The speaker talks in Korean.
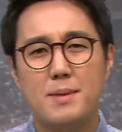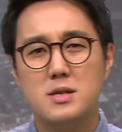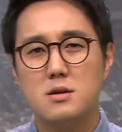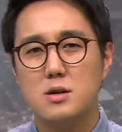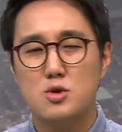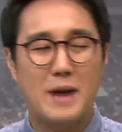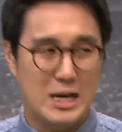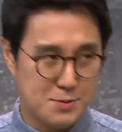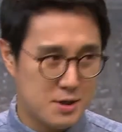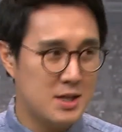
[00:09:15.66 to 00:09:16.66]
판정이 좀
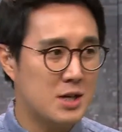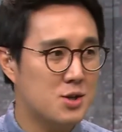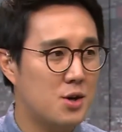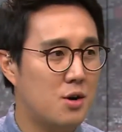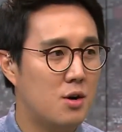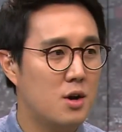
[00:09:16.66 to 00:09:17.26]
아쉽긴 했어요.